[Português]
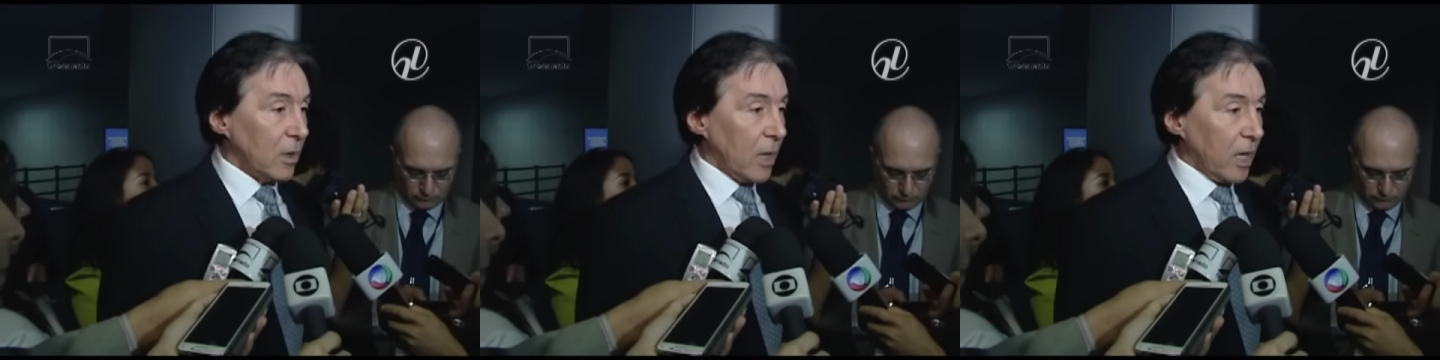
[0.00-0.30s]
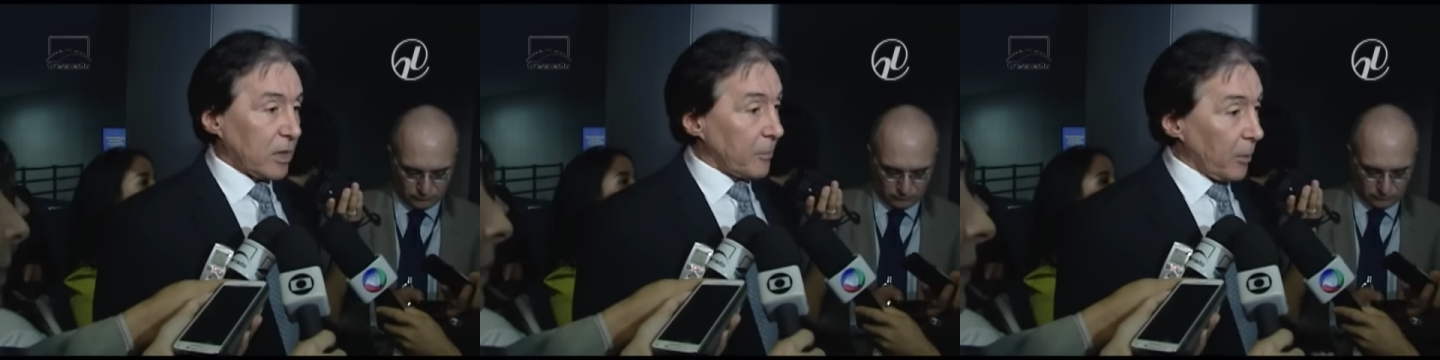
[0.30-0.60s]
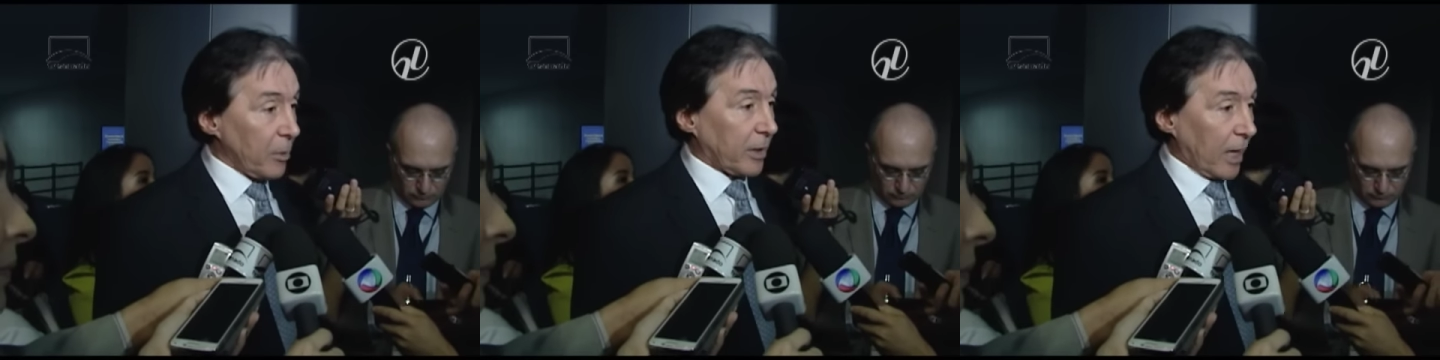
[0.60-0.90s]
é, tem que
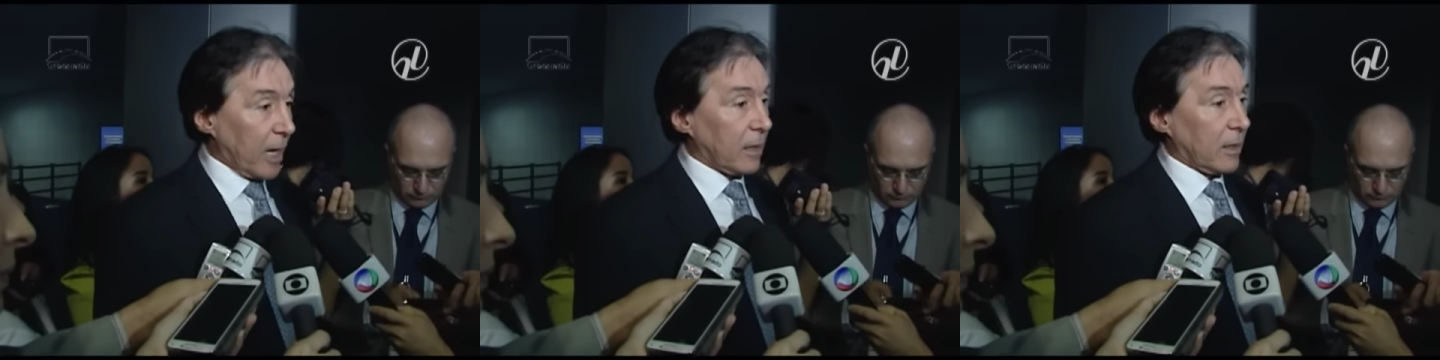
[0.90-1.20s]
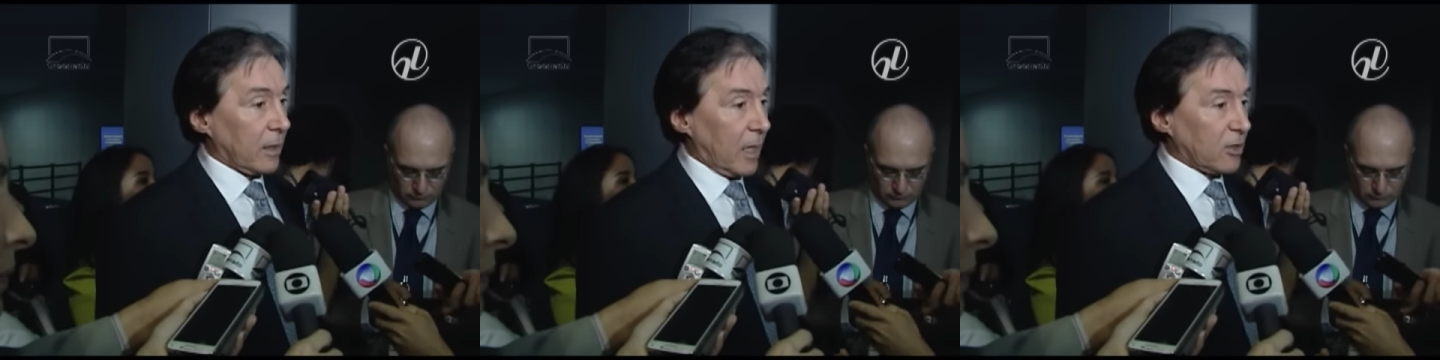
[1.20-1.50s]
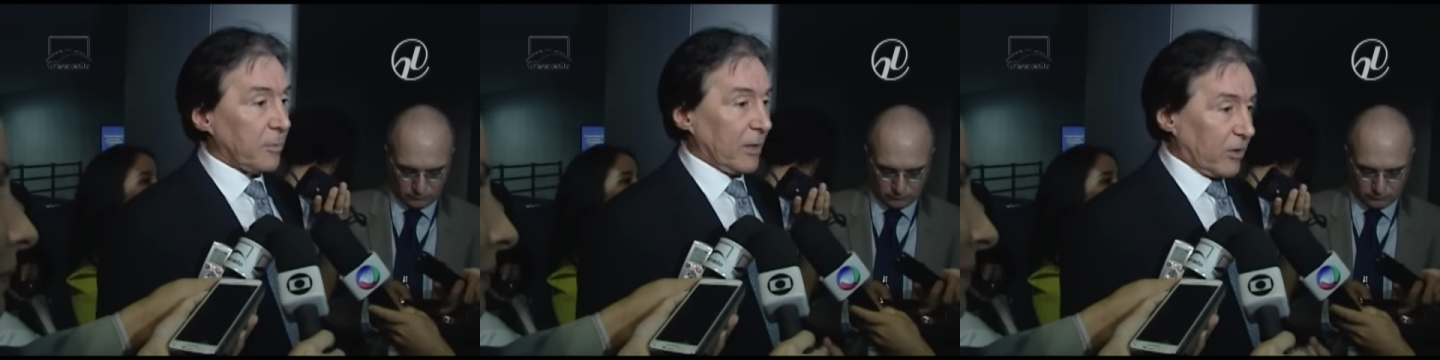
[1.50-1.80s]
publicar
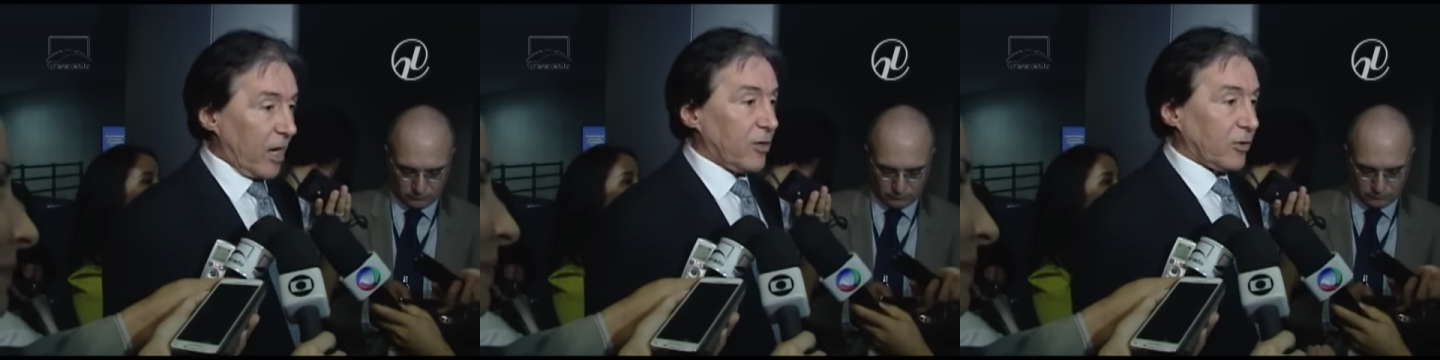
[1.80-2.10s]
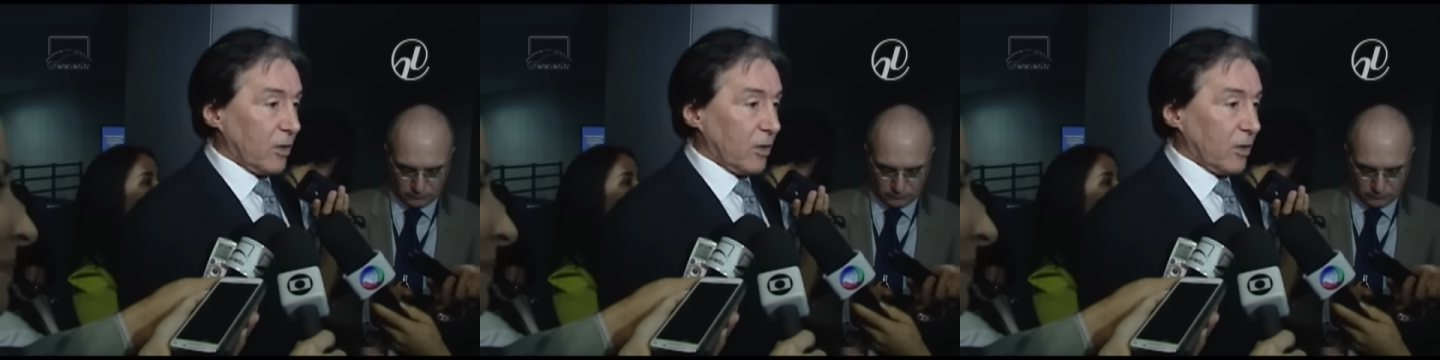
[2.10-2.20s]
as matérias